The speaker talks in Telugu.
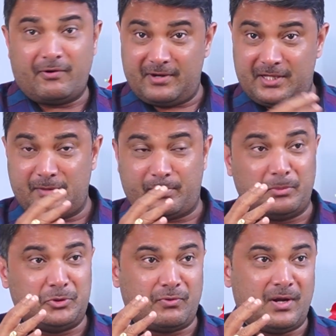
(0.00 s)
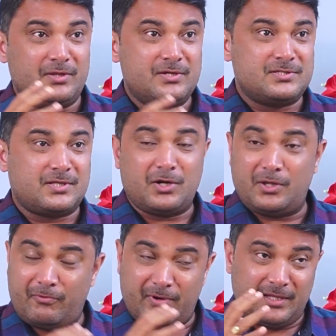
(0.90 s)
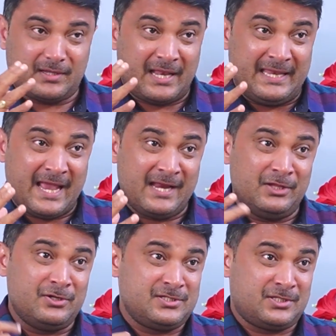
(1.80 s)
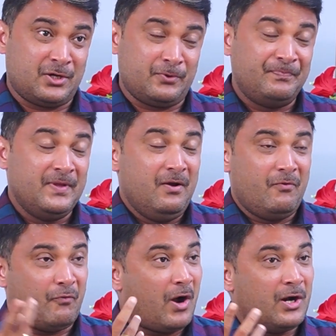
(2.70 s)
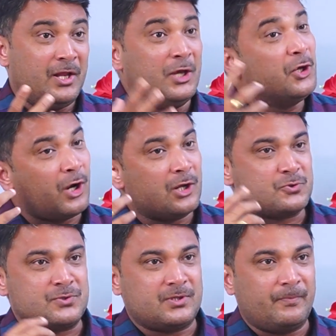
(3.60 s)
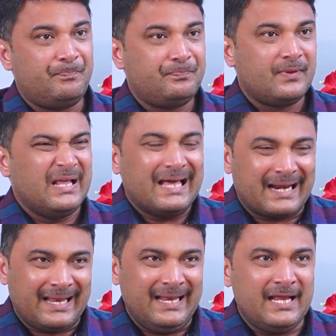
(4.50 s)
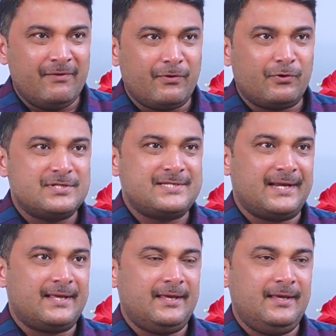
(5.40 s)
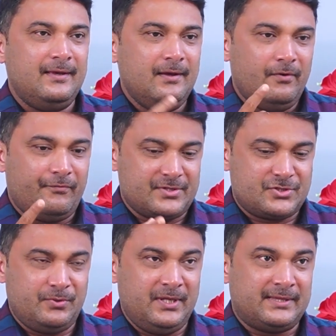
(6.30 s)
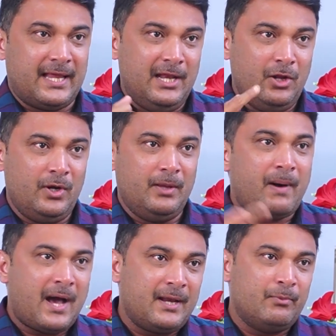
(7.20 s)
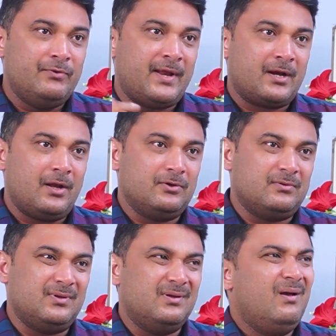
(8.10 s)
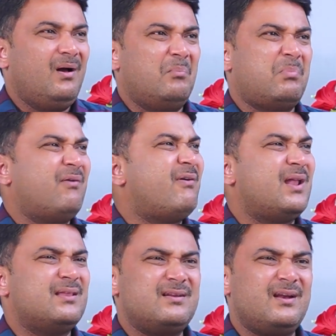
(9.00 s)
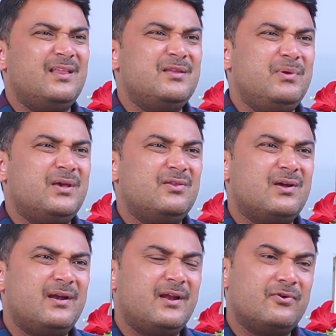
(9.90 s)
ఎవడైతే ప్రభుత్వాన్ని ఎదిరిస్తాడో ఎవరైతే అన్యాయాన్ని ఎదిరిస్తాడో వాడిని హీరోలో చూస్తాం రియల్ లైఫ్లోకి వచ్చేసరికి ఫస్ట్ నీ తల్లిలో నీ భార్య ముందు వెనక లాగుతుంది బా వాళ్ళందరికీ లేదు మీకెందుకండి